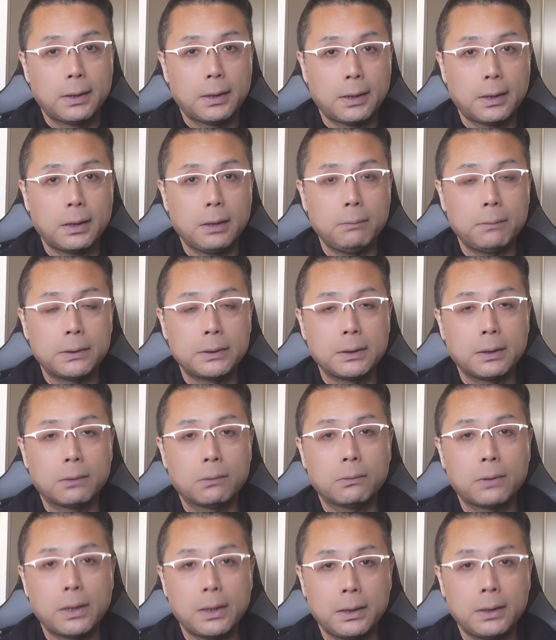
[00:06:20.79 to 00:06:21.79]
はい、今
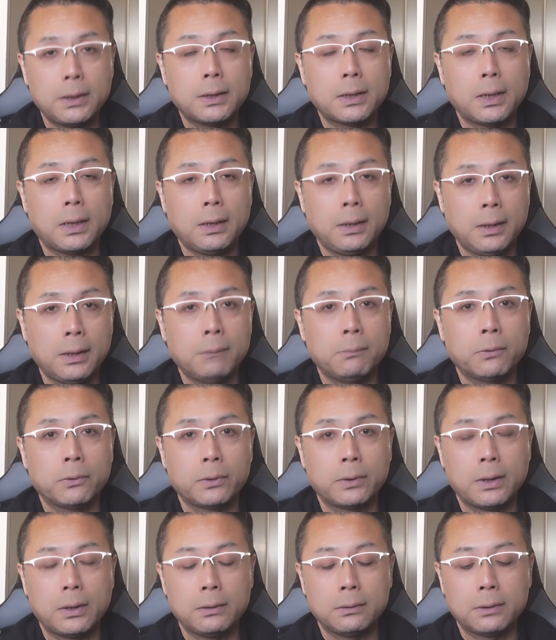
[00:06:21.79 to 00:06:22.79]
Z9 みたいね
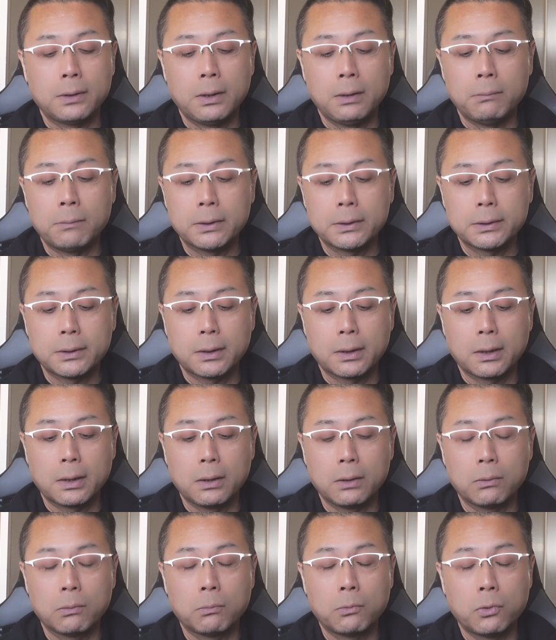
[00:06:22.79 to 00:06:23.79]
持っているって言いましたけ
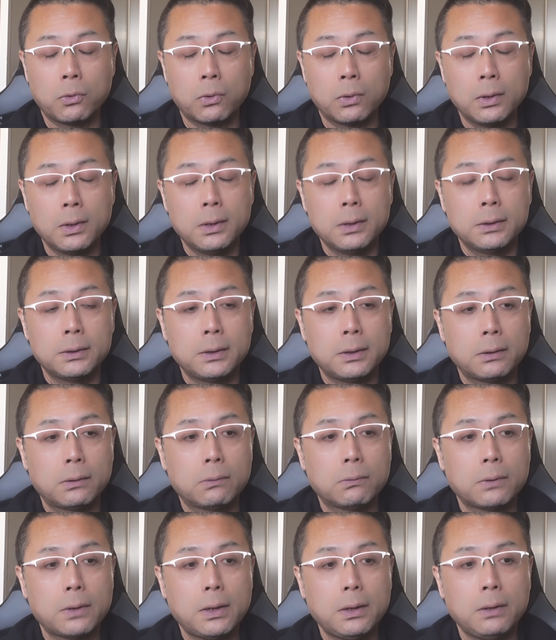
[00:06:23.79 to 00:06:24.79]
れども
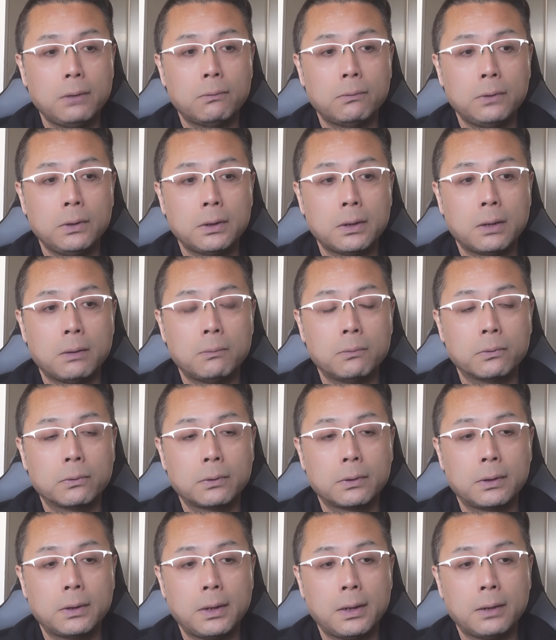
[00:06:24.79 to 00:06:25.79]
Z9 を2台持っ
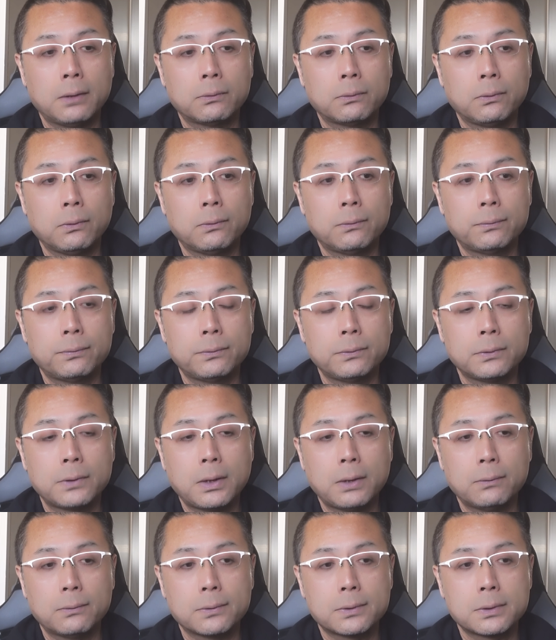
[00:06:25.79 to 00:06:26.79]
てそれをフル
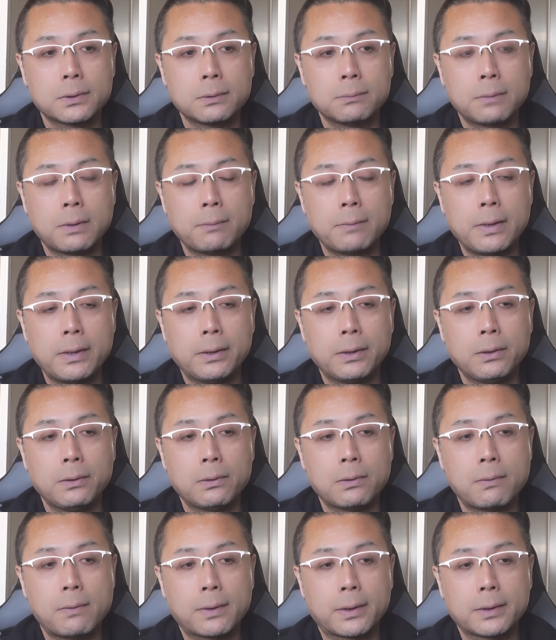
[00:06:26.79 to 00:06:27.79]
稼働する場面ってい
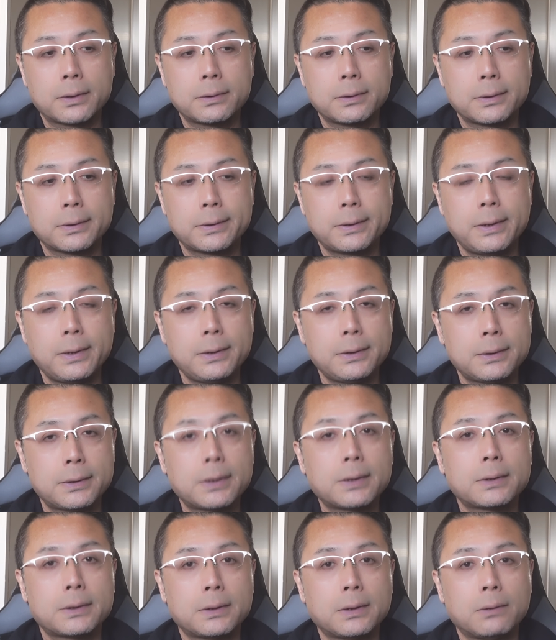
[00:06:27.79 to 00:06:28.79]
うのは私はステージ
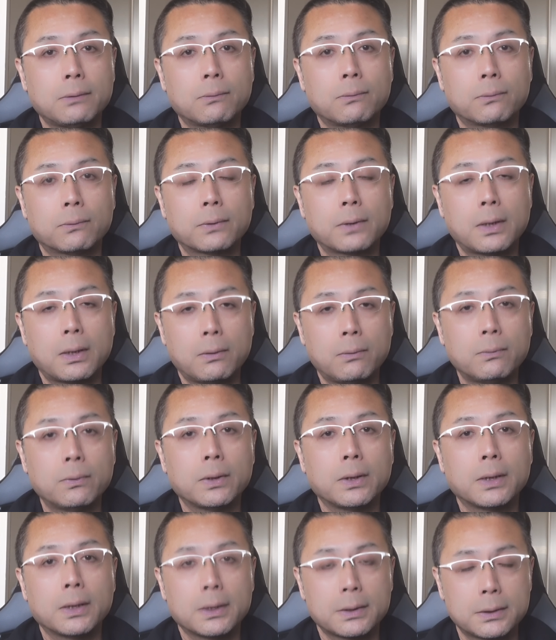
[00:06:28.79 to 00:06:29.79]
撮影のことが
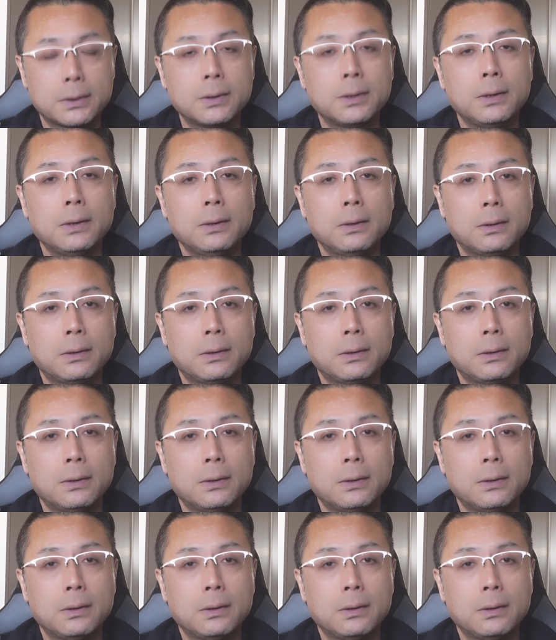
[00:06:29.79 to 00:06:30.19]
多いんです。